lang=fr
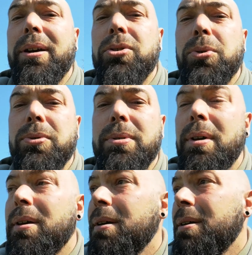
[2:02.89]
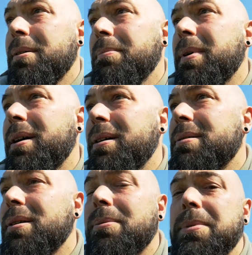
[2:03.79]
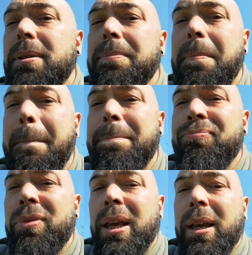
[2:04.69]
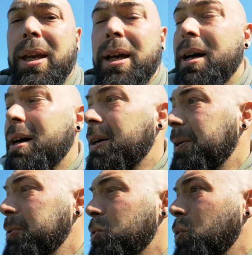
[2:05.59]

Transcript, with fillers: quelque chose, ben, c'est comme ça. Euh, du